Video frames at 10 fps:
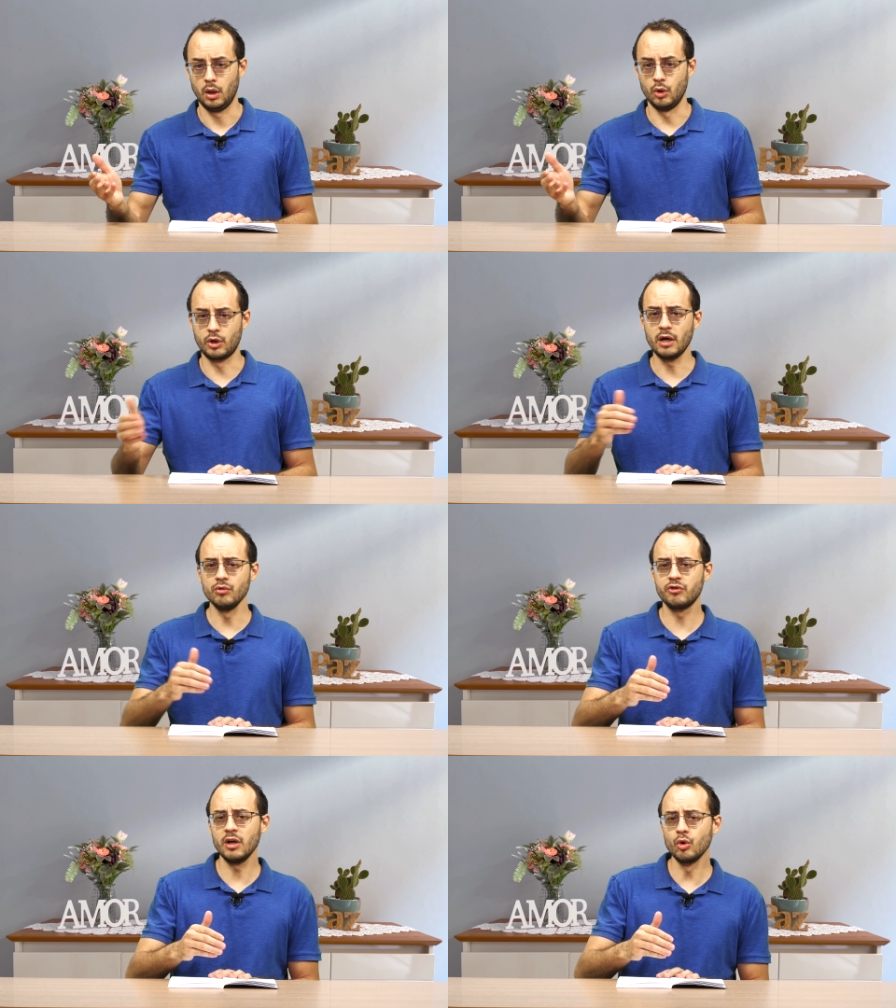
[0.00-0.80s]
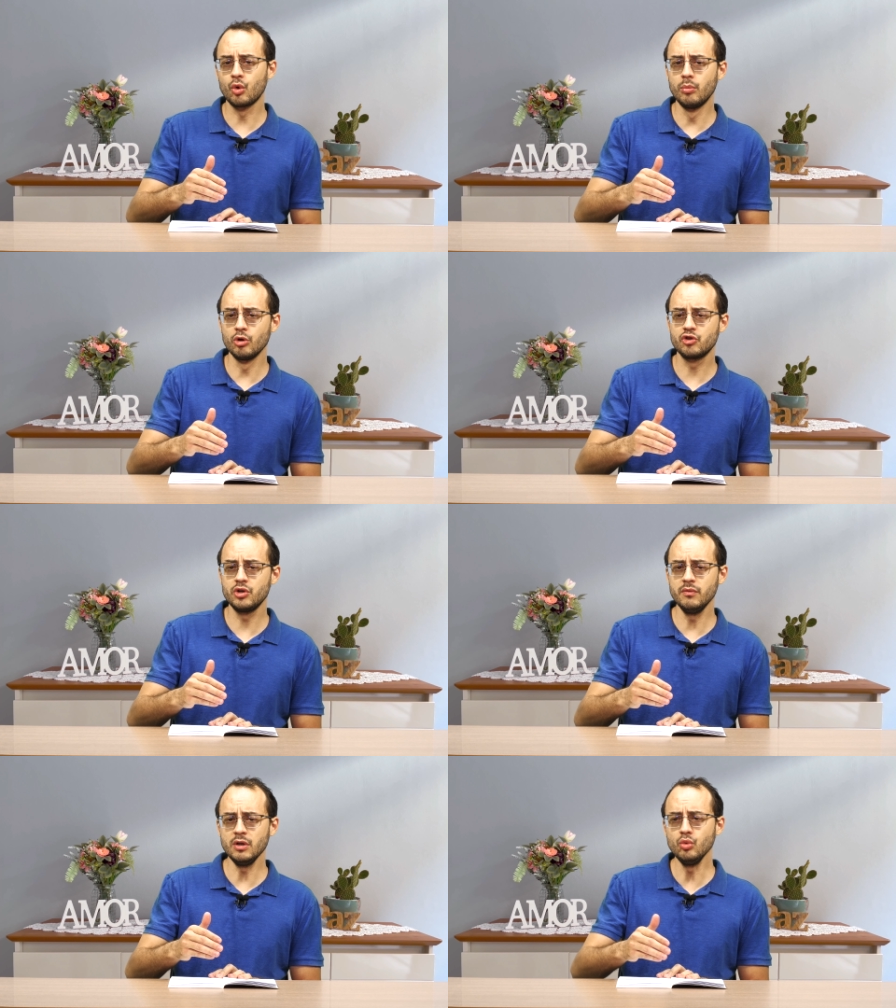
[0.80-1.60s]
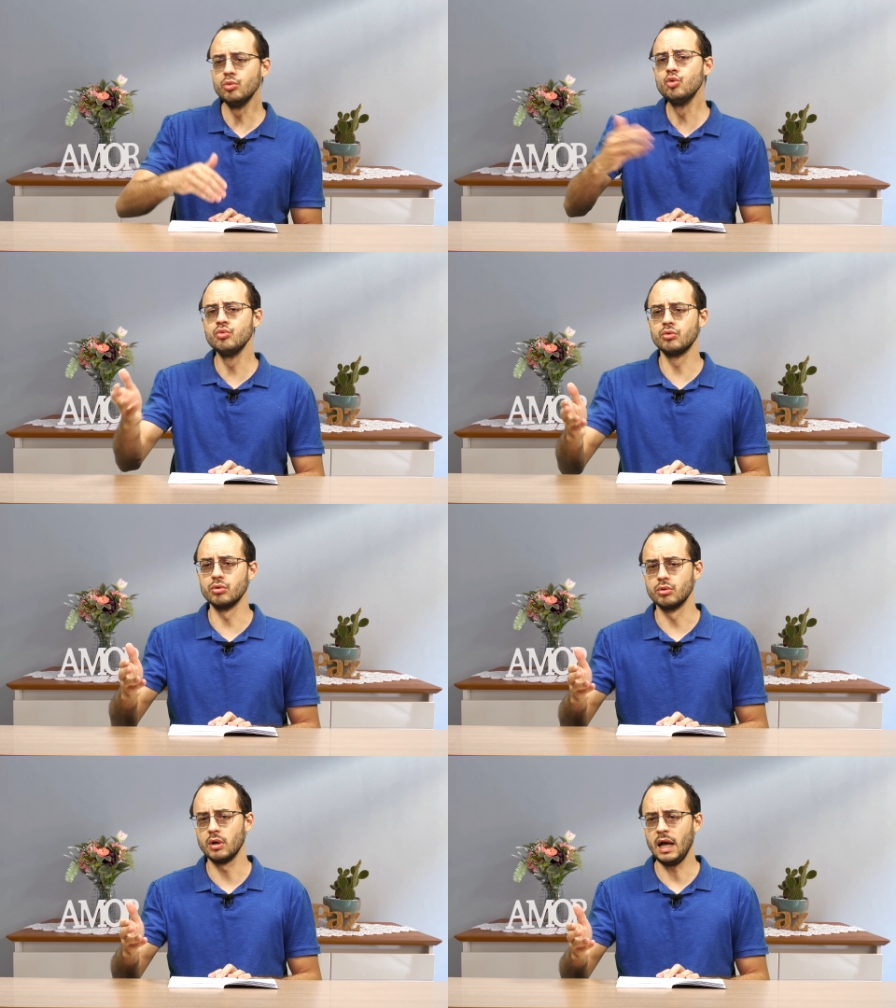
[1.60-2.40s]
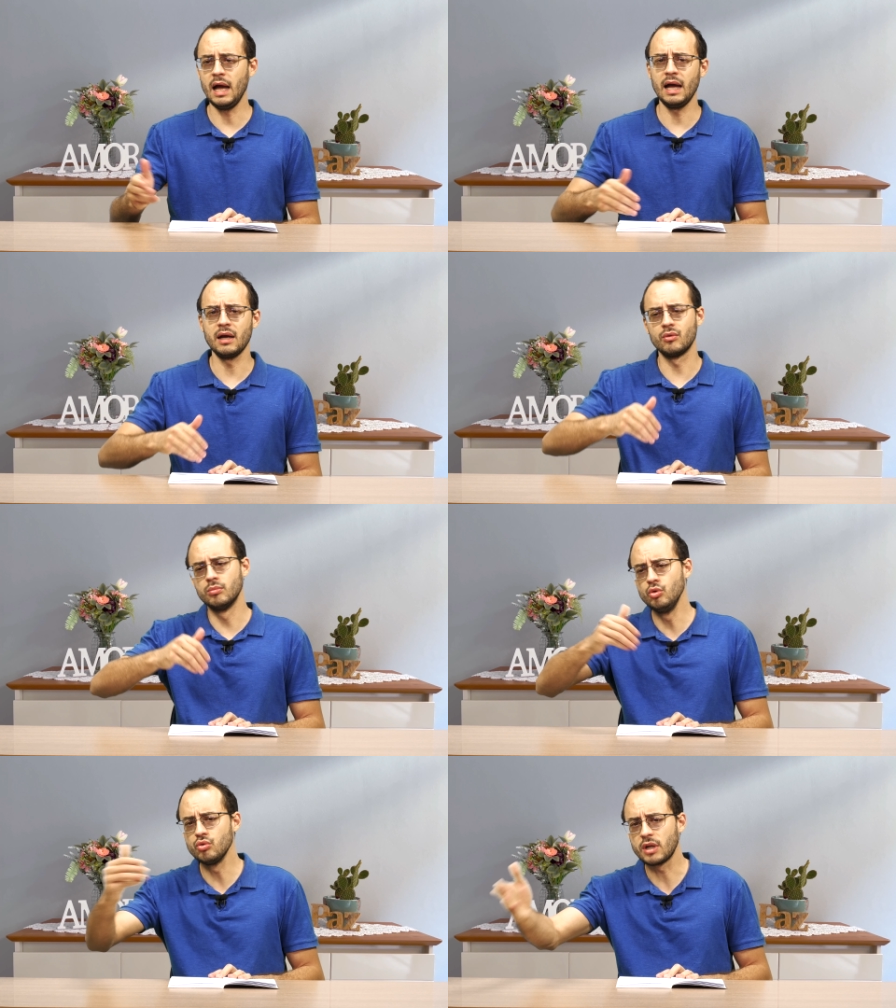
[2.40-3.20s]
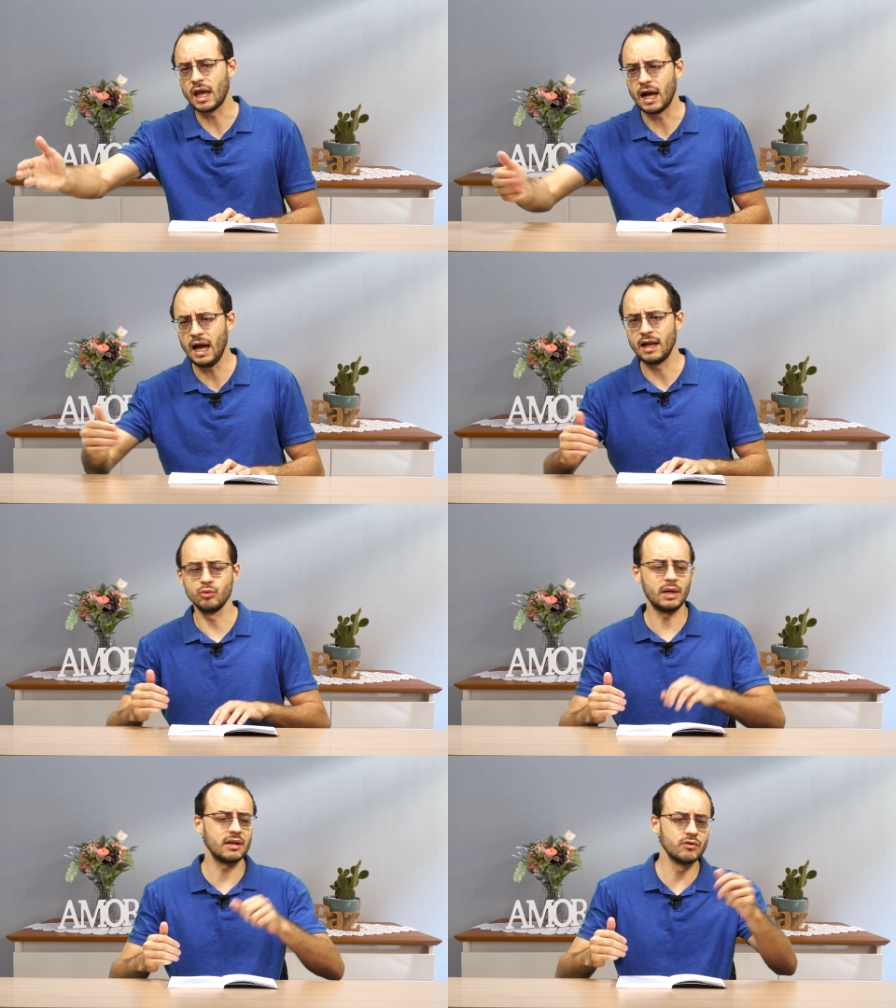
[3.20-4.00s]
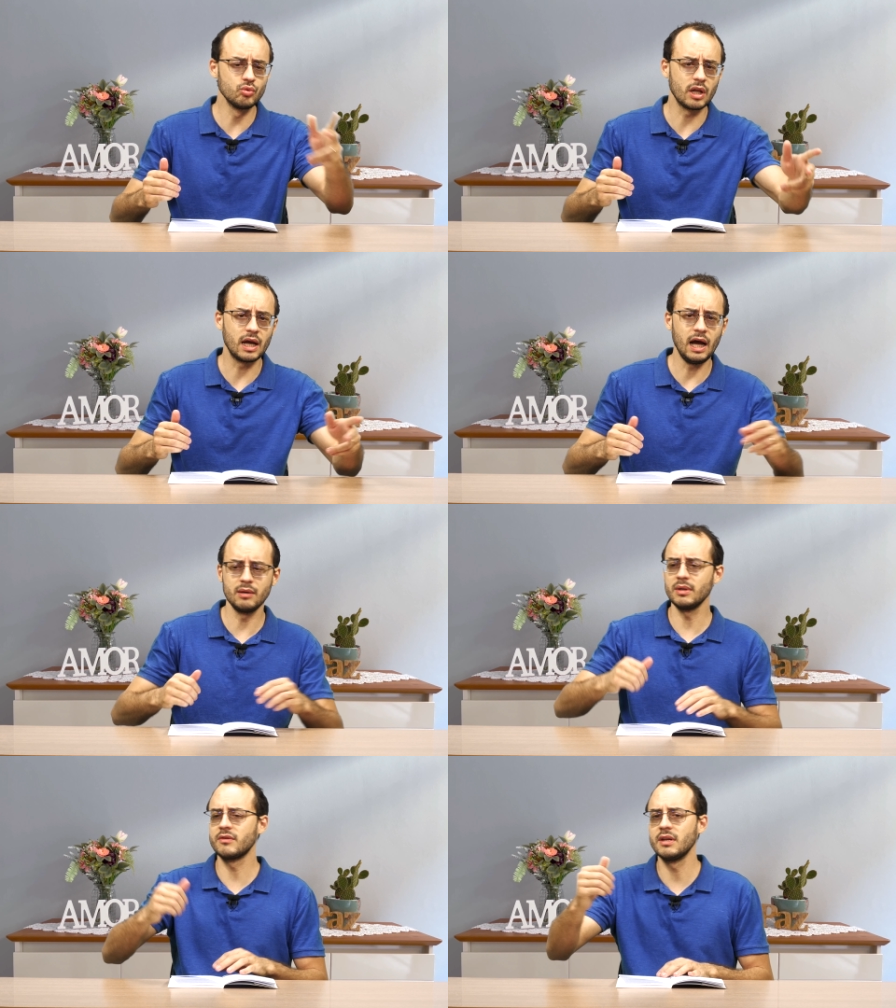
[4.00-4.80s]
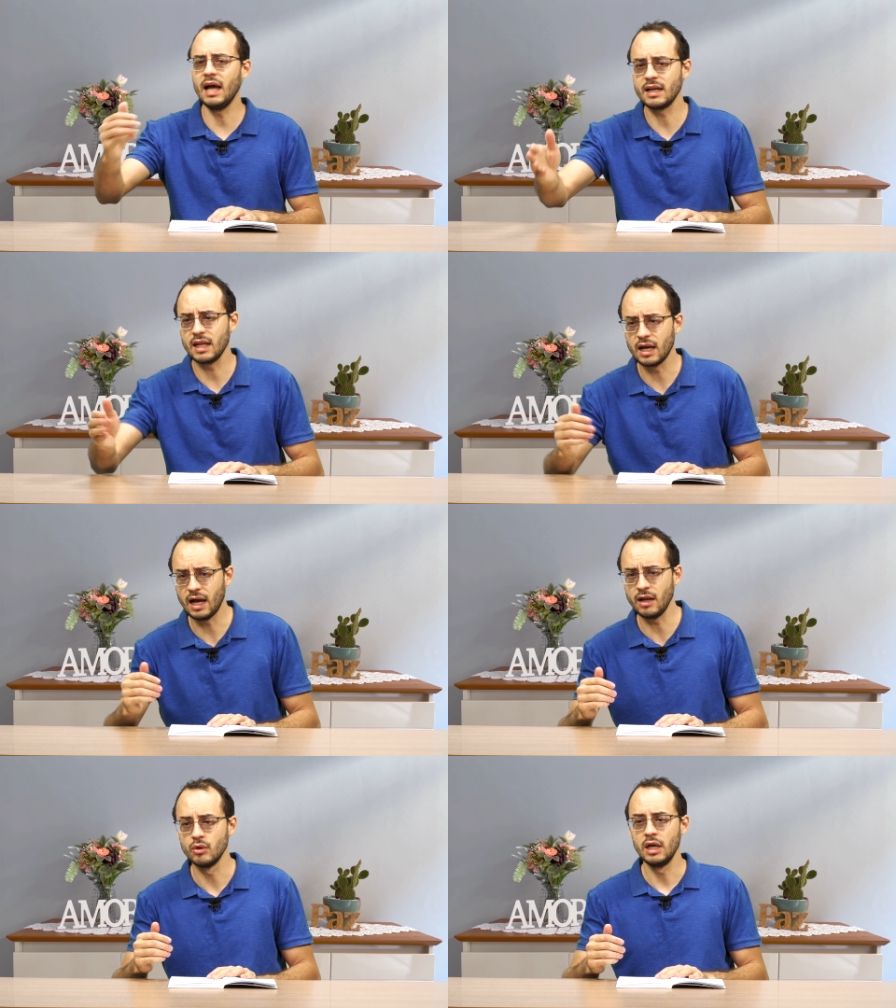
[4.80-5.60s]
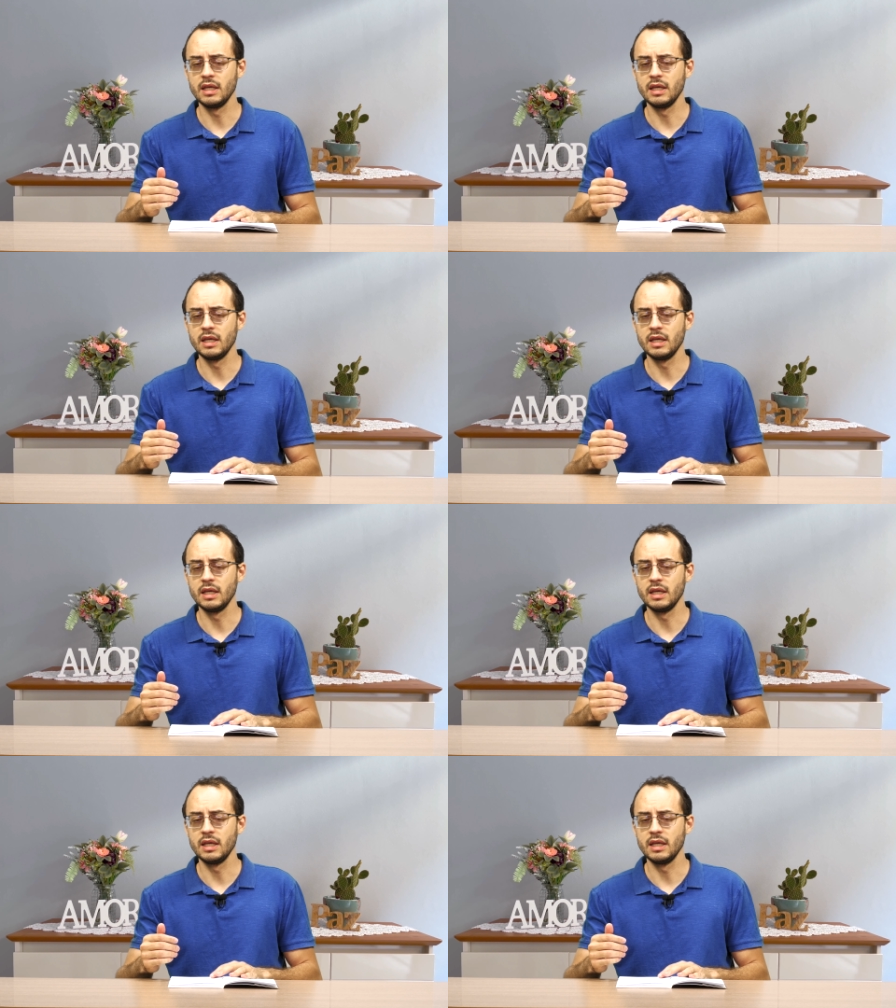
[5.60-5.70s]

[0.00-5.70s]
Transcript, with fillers: Eu quero ser a locomotiva do mundo. Ah, o mundo está errado, o Brasil está errado, minha cidade está errado.